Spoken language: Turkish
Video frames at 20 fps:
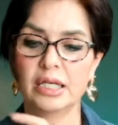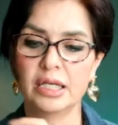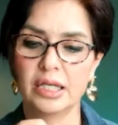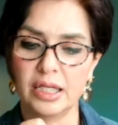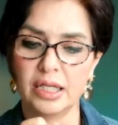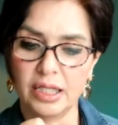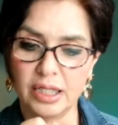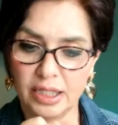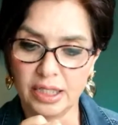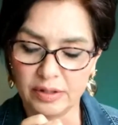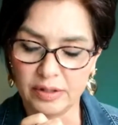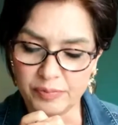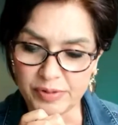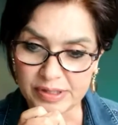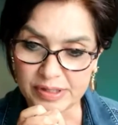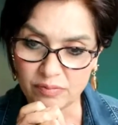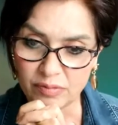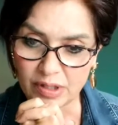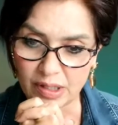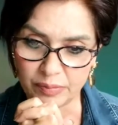e,
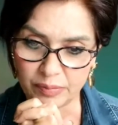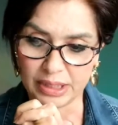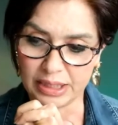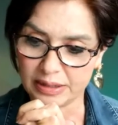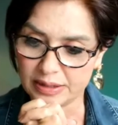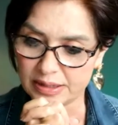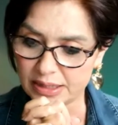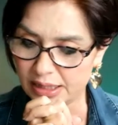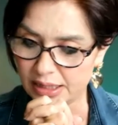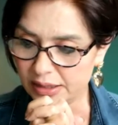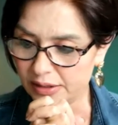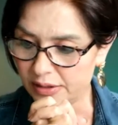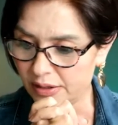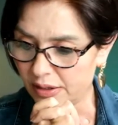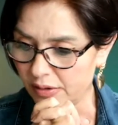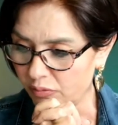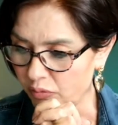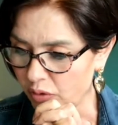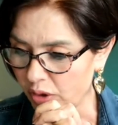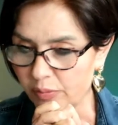bizimle birlikte
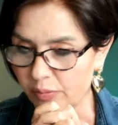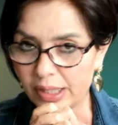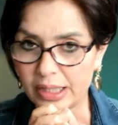hani e,